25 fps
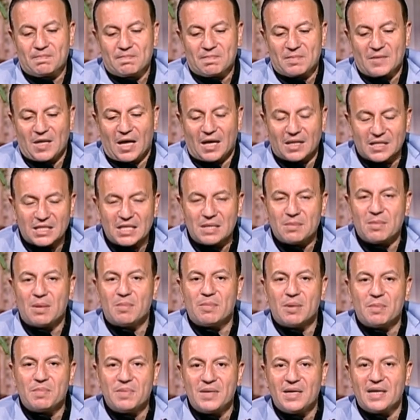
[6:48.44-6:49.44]
عاصمه
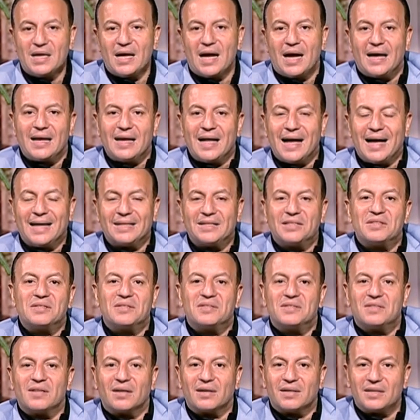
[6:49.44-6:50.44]
مبنيه على احدث
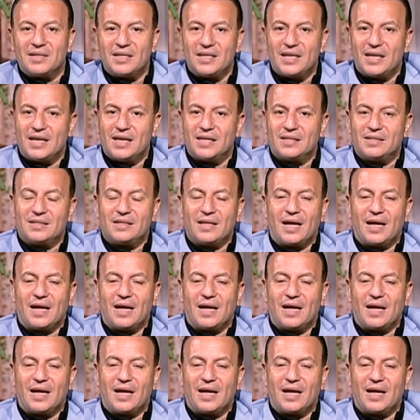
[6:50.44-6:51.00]
التقنيات